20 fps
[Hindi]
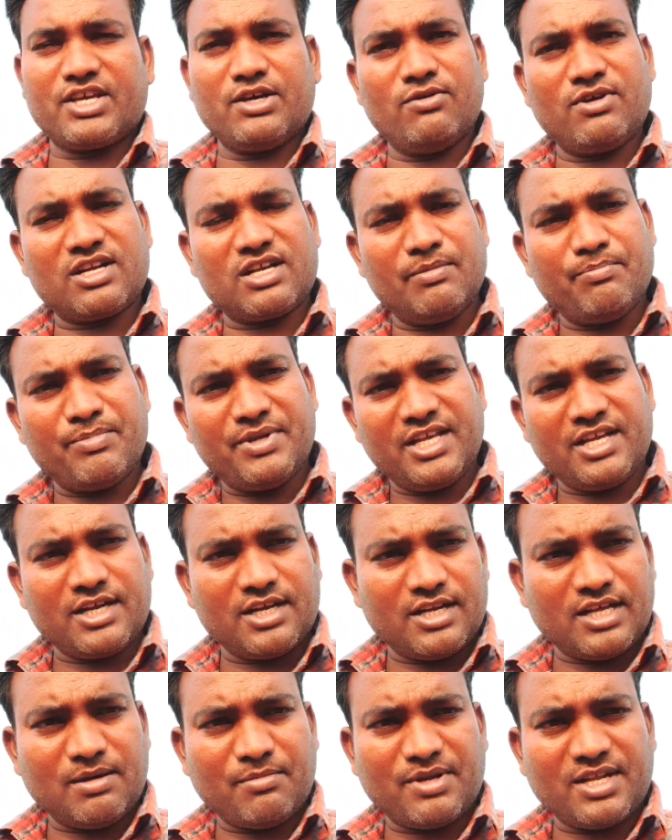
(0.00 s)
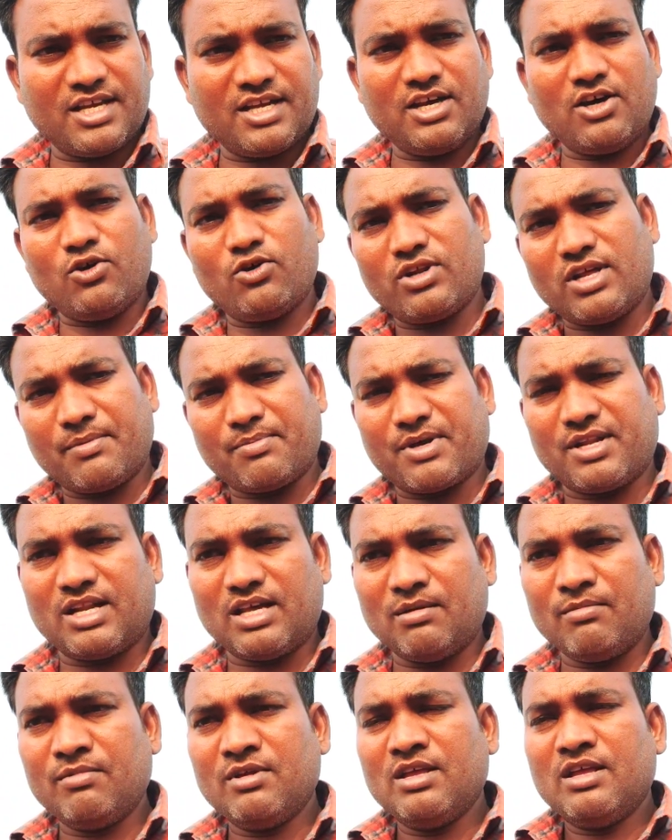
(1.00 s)
केवल कंपनी का नाम रहेगा और आपका
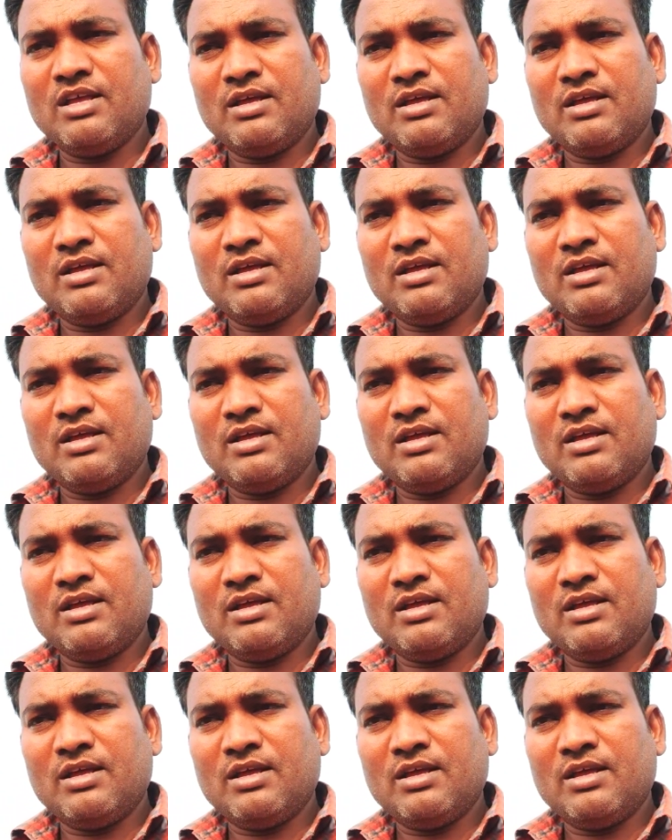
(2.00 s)
नाम